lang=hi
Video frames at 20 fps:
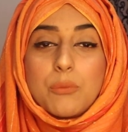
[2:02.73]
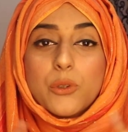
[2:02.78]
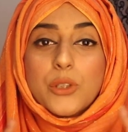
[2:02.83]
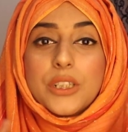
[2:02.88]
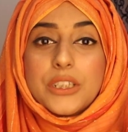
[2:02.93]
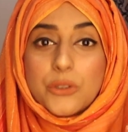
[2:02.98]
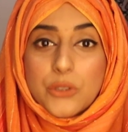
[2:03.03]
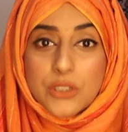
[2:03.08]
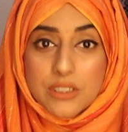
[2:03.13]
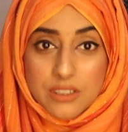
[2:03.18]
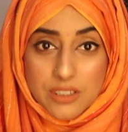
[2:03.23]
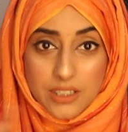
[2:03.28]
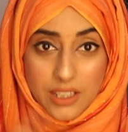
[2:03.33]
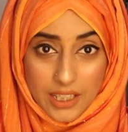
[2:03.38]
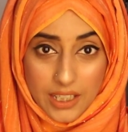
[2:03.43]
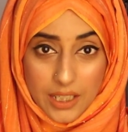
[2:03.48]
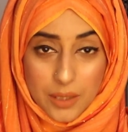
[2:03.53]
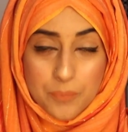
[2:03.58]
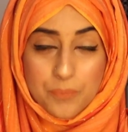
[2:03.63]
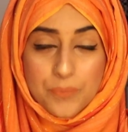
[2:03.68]
आप लोग इंटरेस्टेड
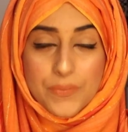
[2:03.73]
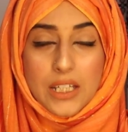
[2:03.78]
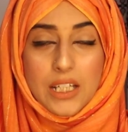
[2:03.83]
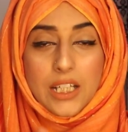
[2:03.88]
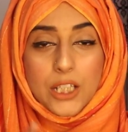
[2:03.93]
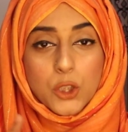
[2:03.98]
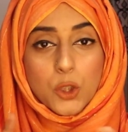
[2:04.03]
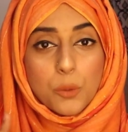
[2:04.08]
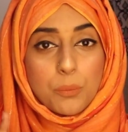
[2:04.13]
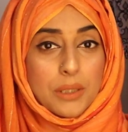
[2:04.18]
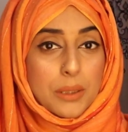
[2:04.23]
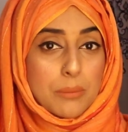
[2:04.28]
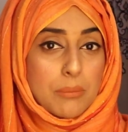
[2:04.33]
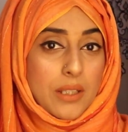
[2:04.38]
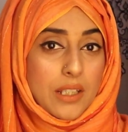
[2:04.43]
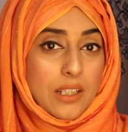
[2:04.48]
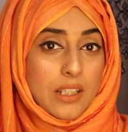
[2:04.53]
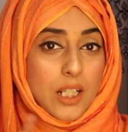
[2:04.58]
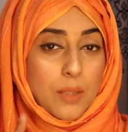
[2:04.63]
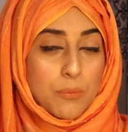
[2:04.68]
हैं तो फिर
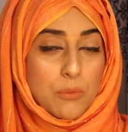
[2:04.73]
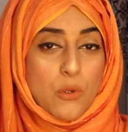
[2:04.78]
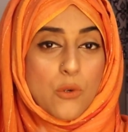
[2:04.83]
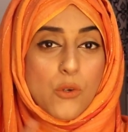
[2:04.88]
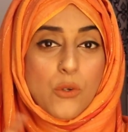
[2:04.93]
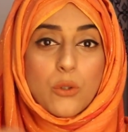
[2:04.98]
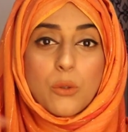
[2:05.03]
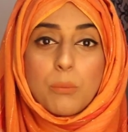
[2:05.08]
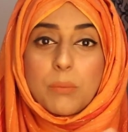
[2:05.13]
मैं आप लोगों